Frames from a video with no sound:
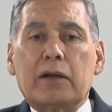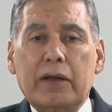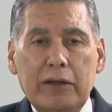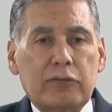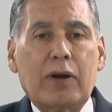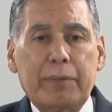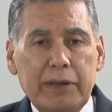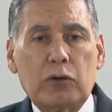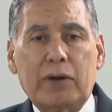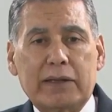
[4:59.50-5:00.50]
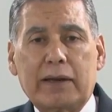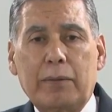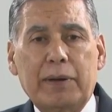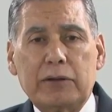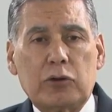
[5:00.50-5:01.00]
es solamente con la
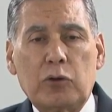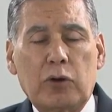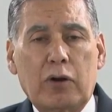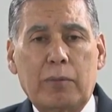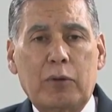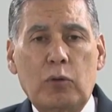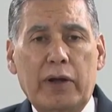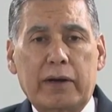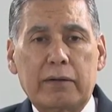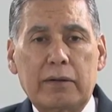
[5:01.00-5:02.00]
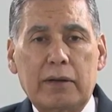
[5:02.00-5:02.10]
terapia electroneuromedular.